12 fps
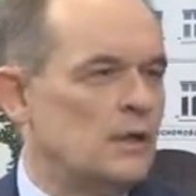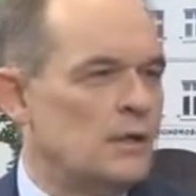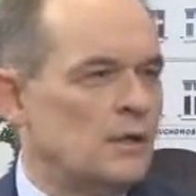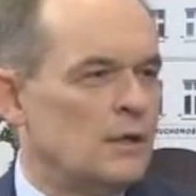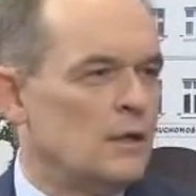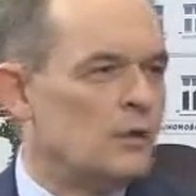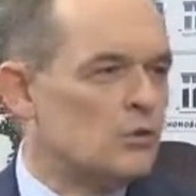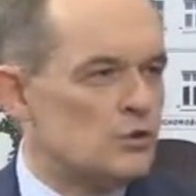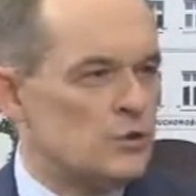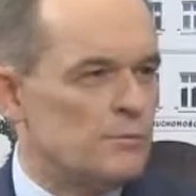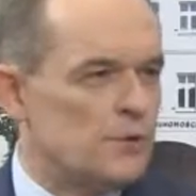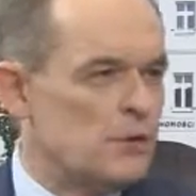e,
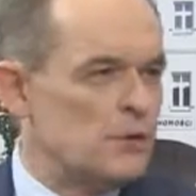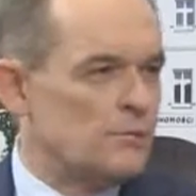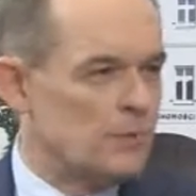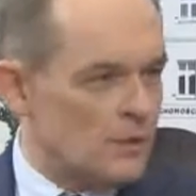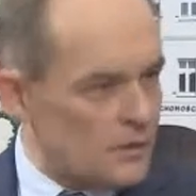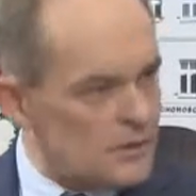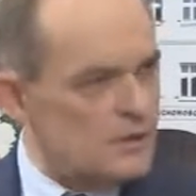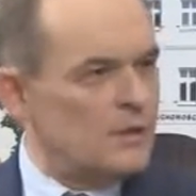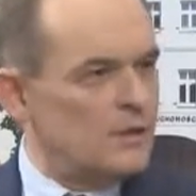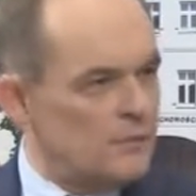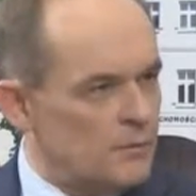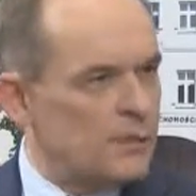różni
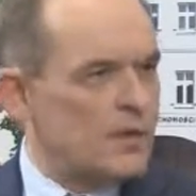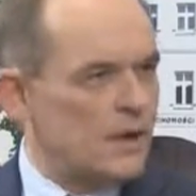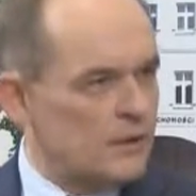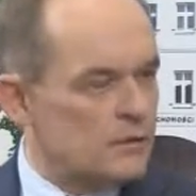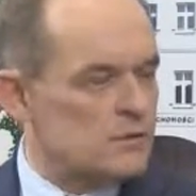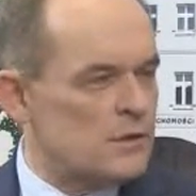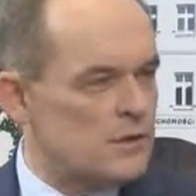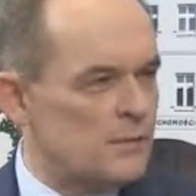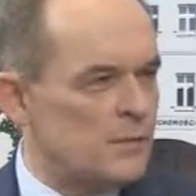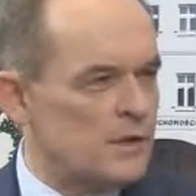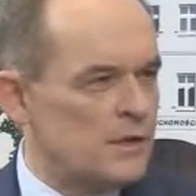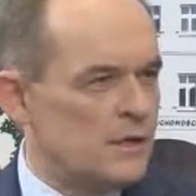przedsiębiorcy i wybierali to, co jest
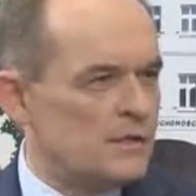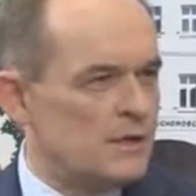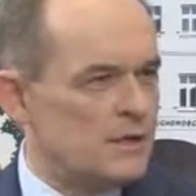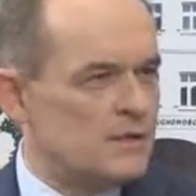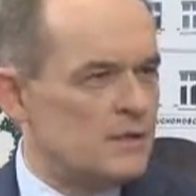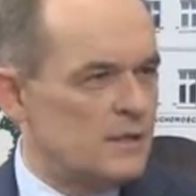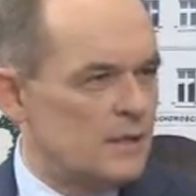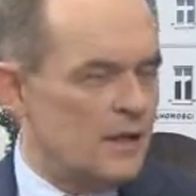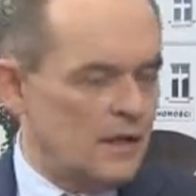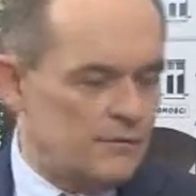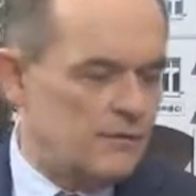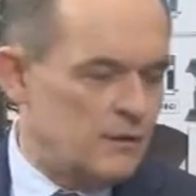najbardziej
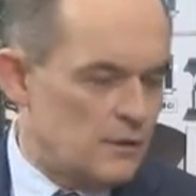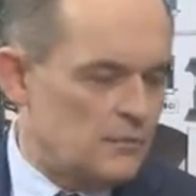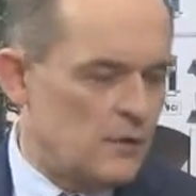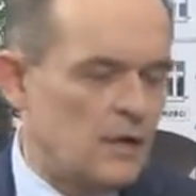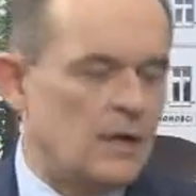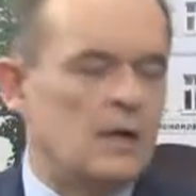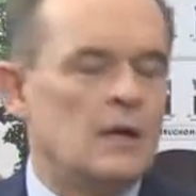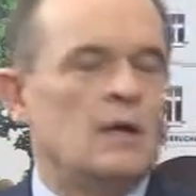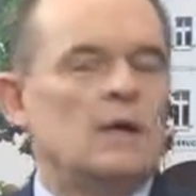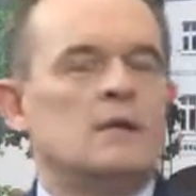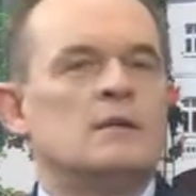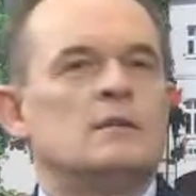atrakcyjne, a firma
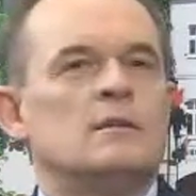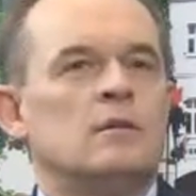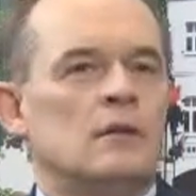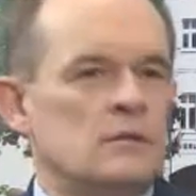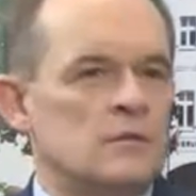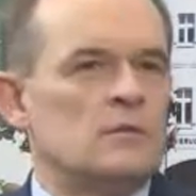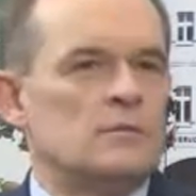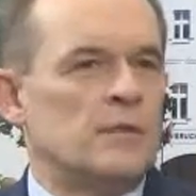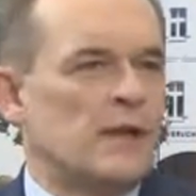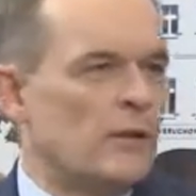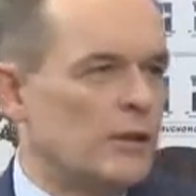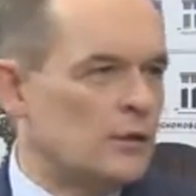e, no,
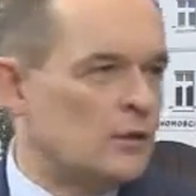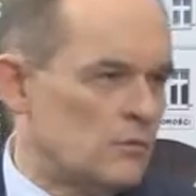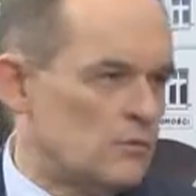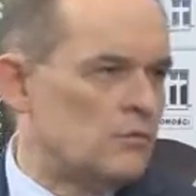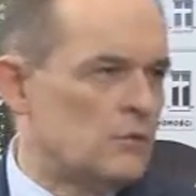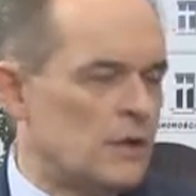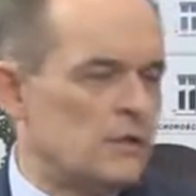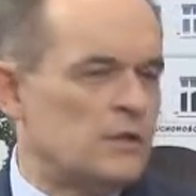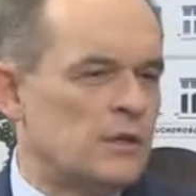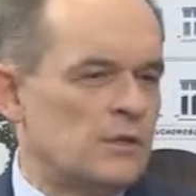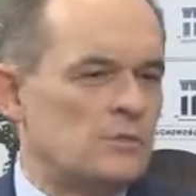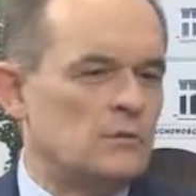zbierała tą
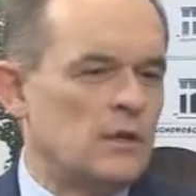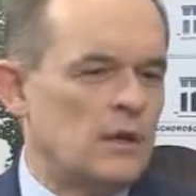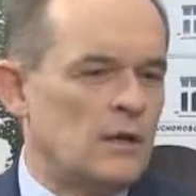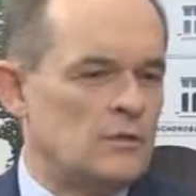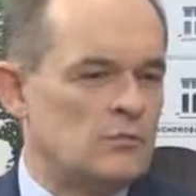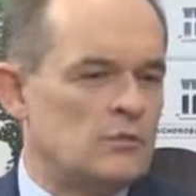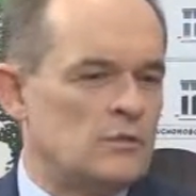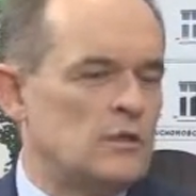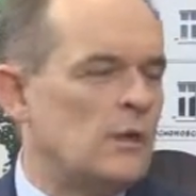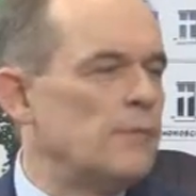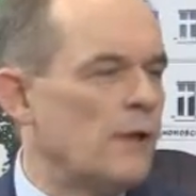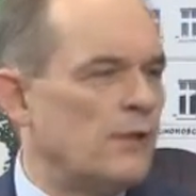resztę, która już
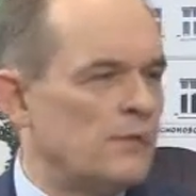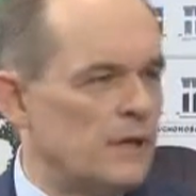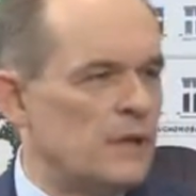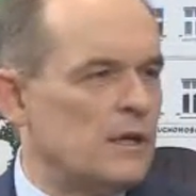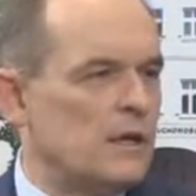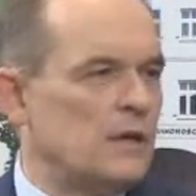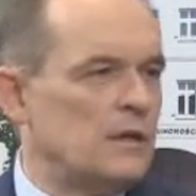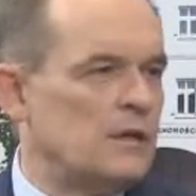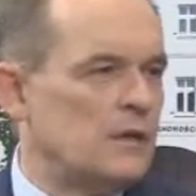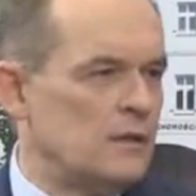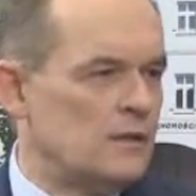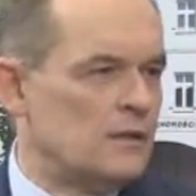nie miała
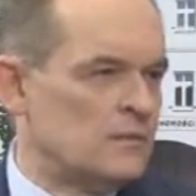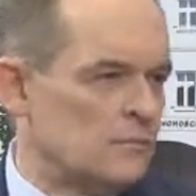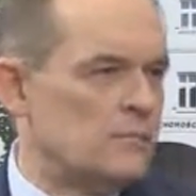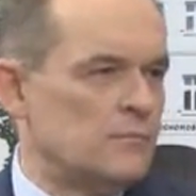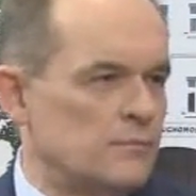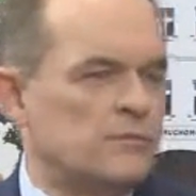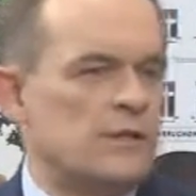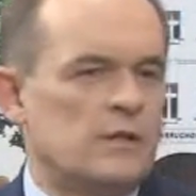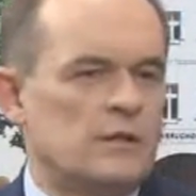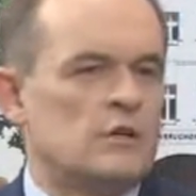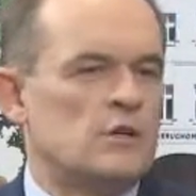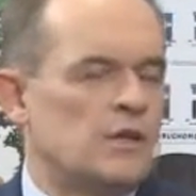wielkiej, e,
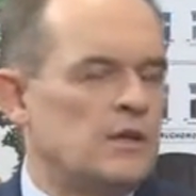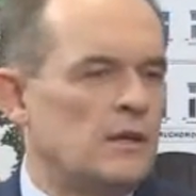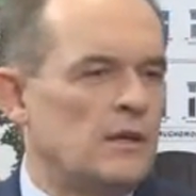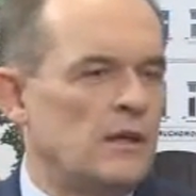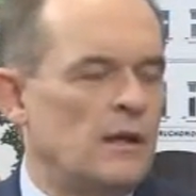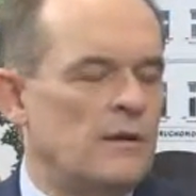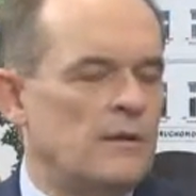praktycznie żadnej